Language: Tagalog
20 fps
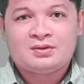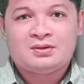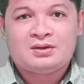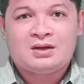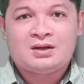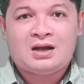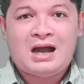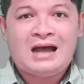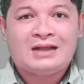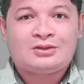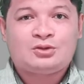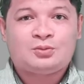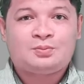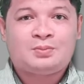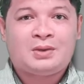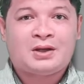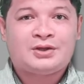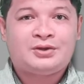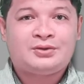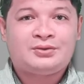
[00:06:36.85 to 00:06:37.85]
ato
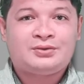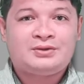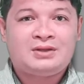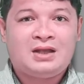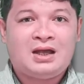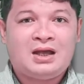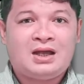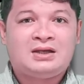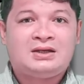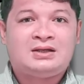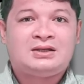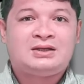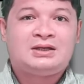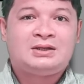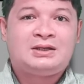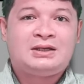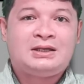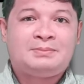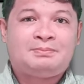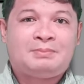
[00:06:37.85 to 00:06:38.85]
pagyud na
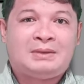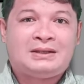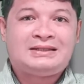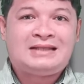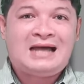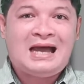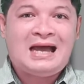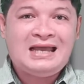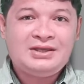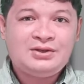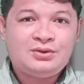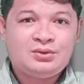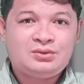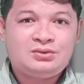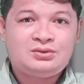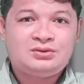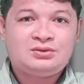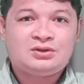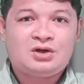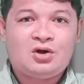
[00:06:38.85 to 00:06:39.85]

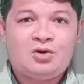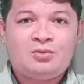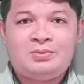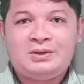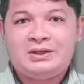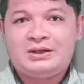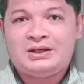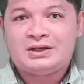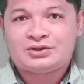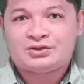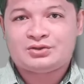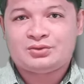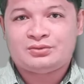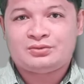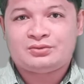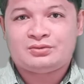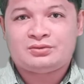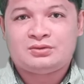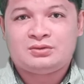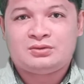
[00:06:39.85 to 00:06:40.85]
ipadayon nga obligasyon
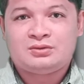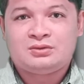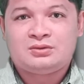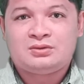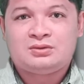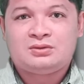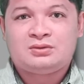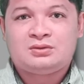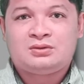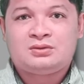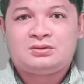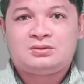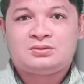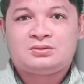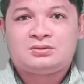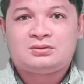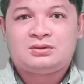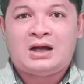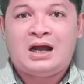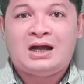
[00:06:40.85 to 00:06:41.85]

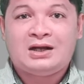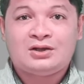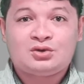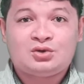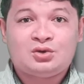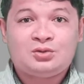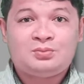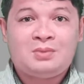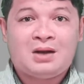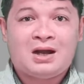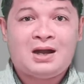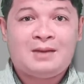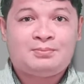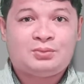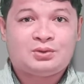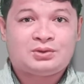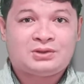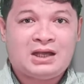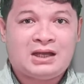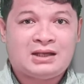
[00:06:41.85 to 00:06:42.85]
hangtod mga
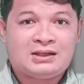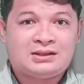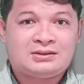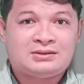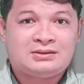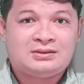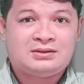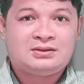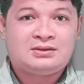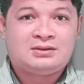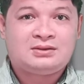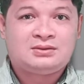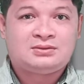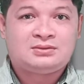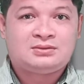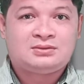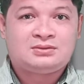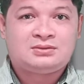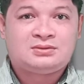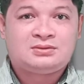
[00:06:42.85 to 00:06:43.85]
puta
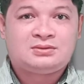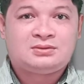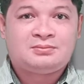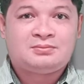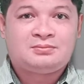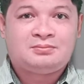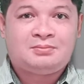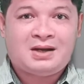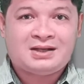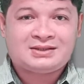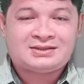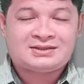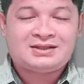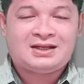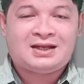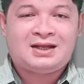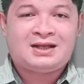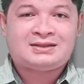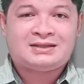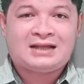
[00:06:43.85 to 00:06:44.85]

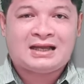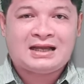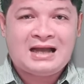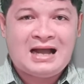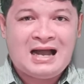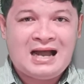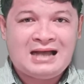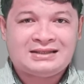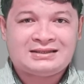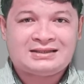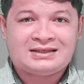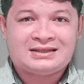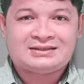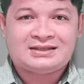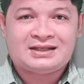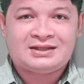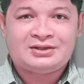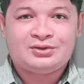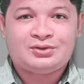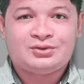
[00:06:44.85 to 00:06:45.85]
basta tagaan ta sa
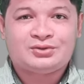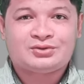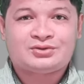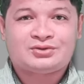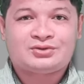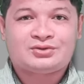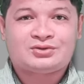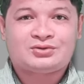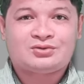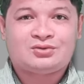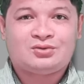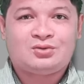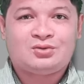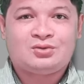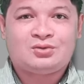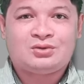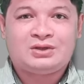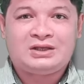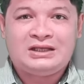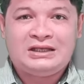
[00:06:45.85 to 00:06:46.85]
Dios
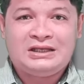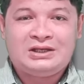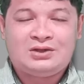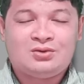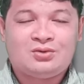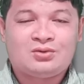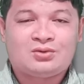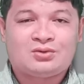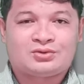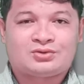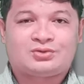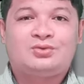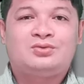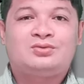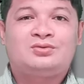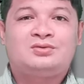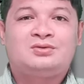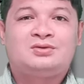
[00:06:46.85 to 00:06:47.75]
og igong kusog